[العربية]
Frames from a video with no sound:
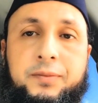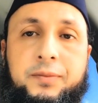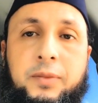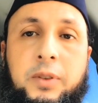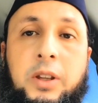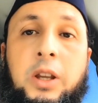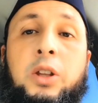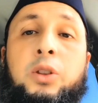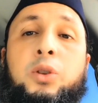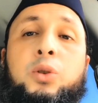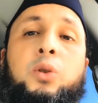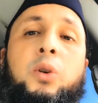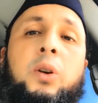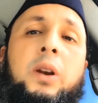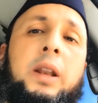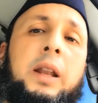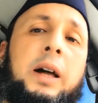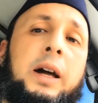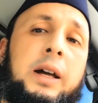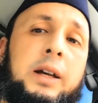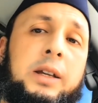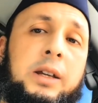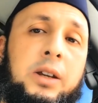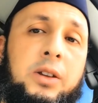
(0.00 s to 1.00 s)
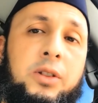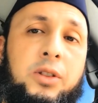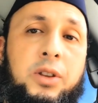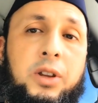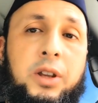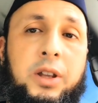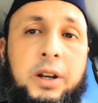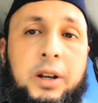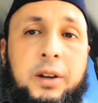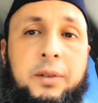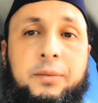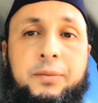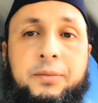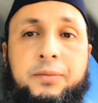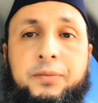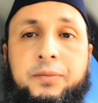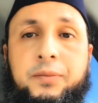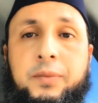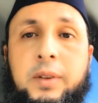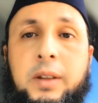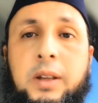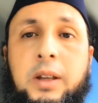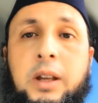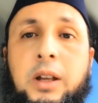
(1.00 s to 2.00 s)
يذكر الله كثيرا
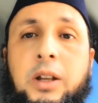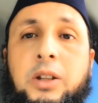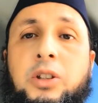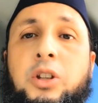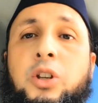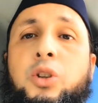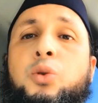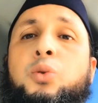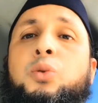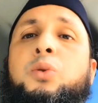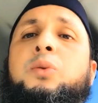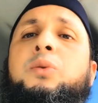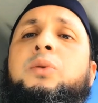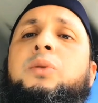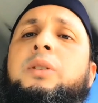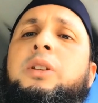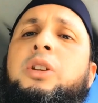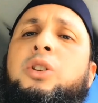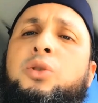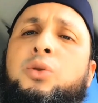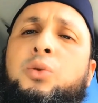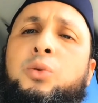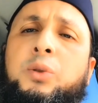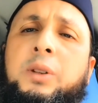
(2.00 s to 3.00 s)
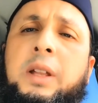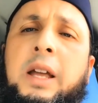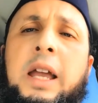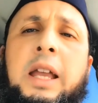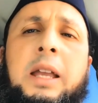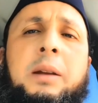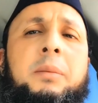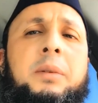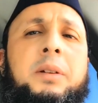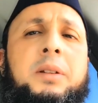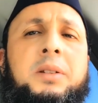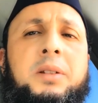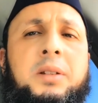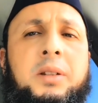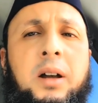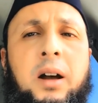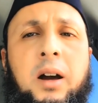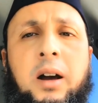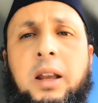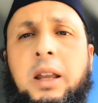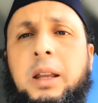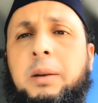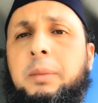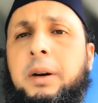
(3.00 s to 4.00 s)
تجد تجده دائما
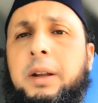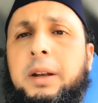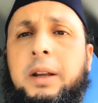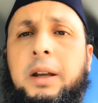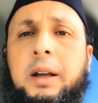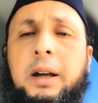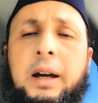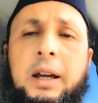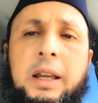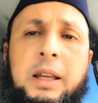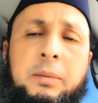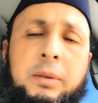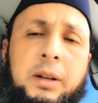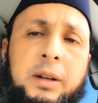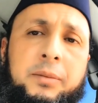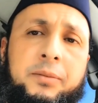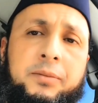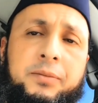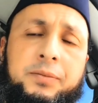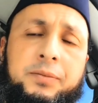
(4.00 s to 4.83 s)
صائما قائما